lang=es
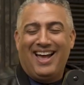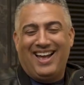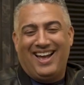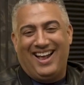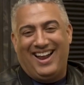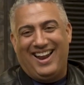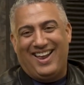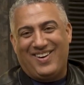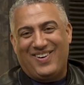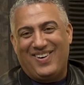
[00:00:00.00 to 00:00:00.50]

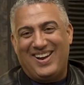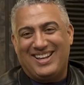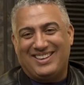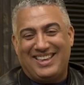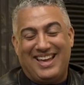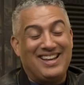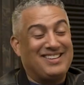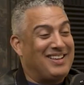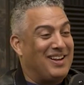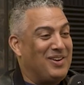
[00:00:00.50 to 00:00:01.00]
la,
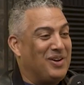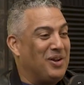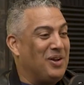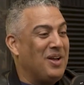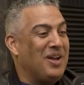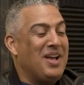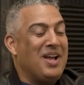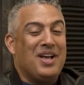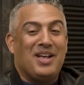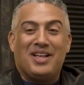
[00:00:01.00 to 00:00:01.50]
ruleta y salió
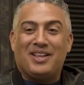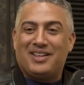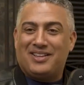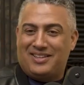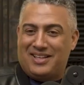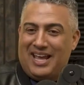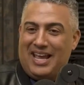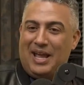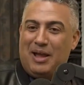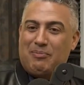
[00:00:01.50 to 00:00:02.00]

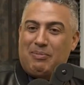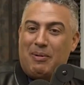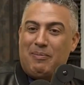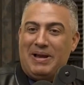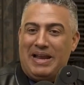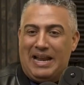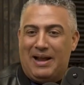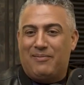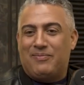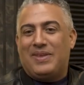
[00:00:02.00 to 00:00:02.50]
de
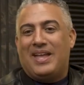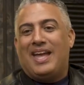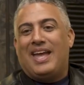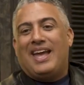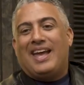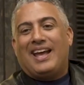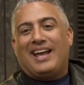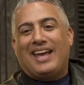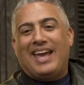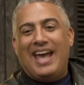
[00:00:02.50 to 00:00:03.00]
Pamela.
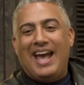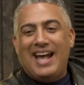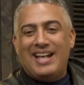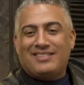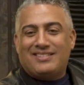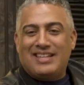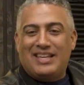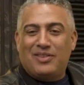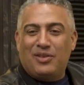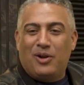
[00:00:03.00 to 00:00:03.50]
Ah, ¿Qué ha
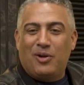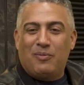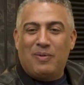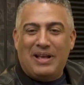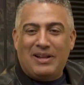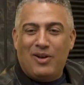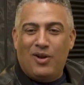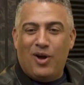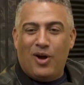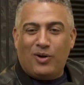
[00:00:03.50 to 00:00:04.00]
sido lo
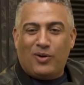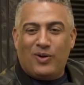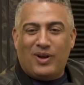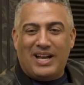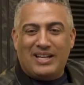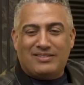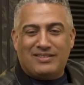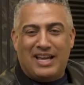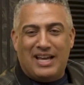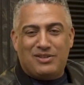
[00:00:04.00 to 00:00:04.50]
más loco
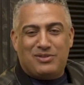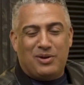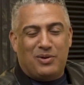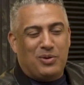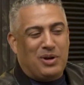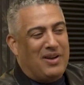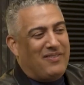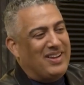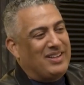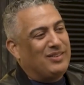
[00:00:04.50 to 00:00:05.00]
que has hecho en
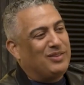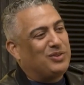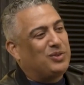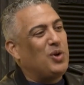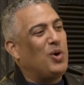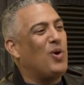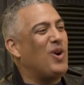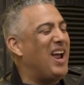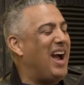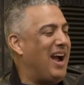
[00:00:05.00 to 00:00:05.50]
una
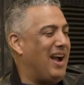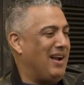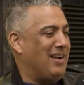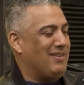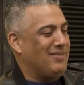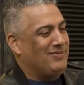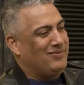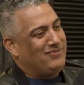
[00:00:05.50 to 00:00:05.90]
aventura?